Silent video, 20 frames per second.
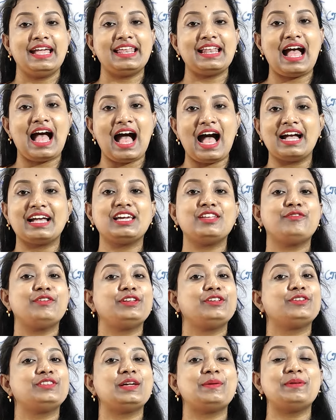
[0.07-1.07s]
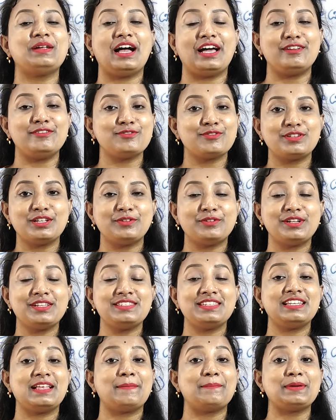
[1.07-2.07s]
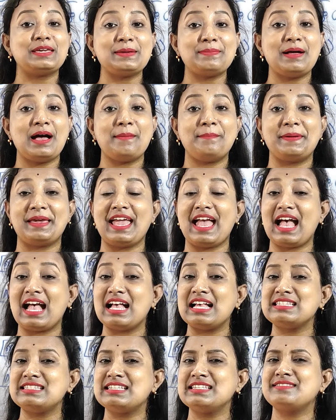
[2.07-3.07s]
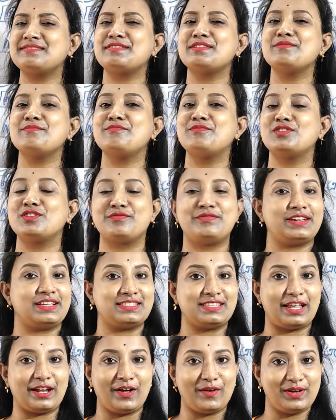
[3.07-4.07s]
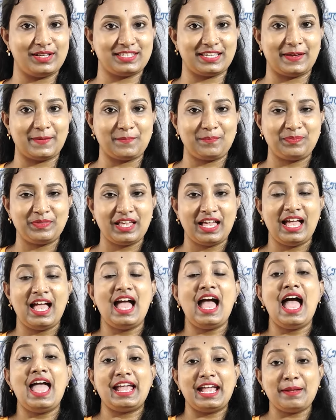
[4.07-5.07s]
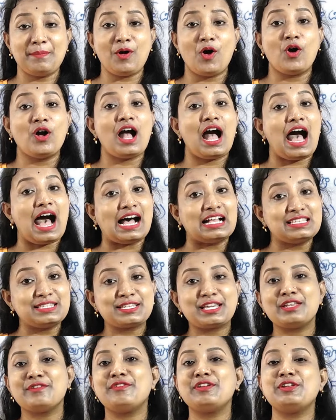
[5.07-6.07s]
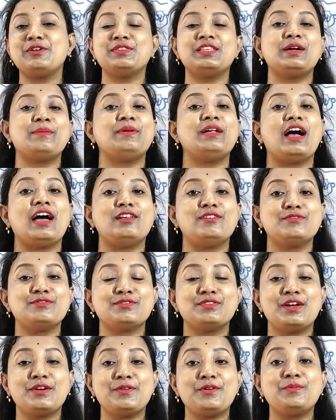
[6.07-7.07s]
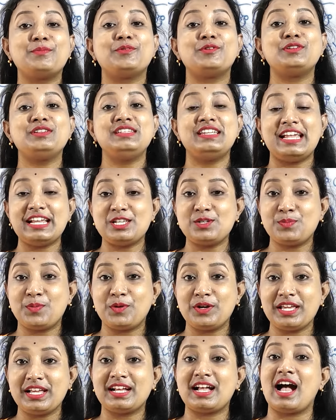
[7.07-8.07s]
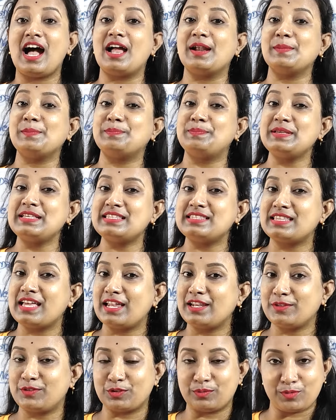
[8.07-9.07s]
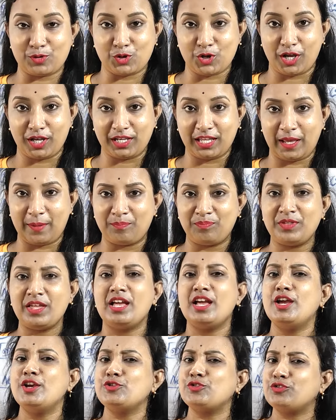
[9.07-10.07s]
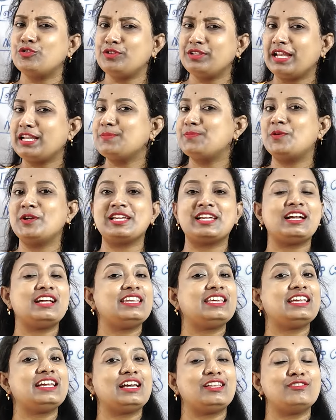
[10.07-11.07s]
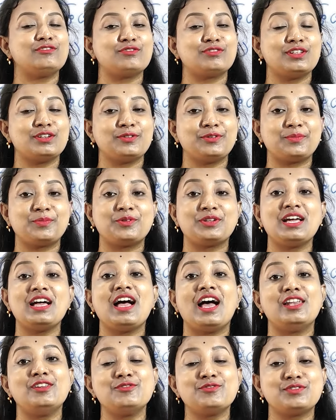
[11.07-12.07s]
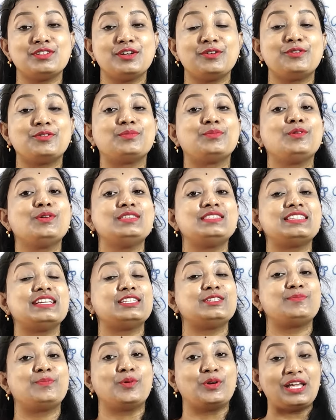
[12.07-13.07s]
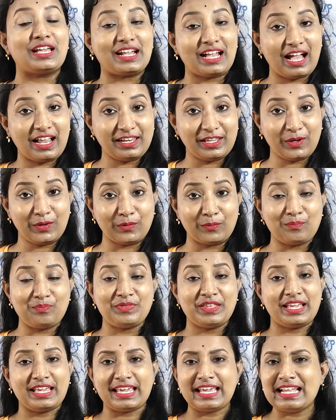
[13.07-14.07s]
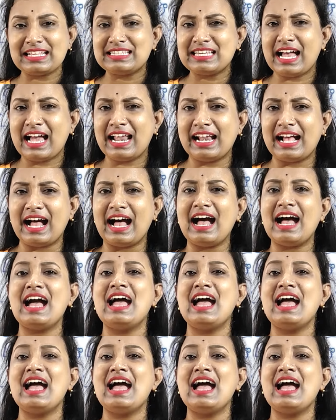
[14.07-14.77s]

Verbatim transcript: এর আগের ভিডিওতে আমরা আলোচনা করেছিলাম কিভাবে অ্যাসিস্ট্যান্ট প্রফেসর হওয়া যায় এবং আজকের ভিডিওতে আমরা আলোচনা করব নেট পরীক্ষার বিস্তারিত বিষয় নিয়ে শুধু নেট পরীক্ষা নিয়ে আলোচনা করব না আলোচনা করব সেট পরীক্ষা নিয়েও এছাড়া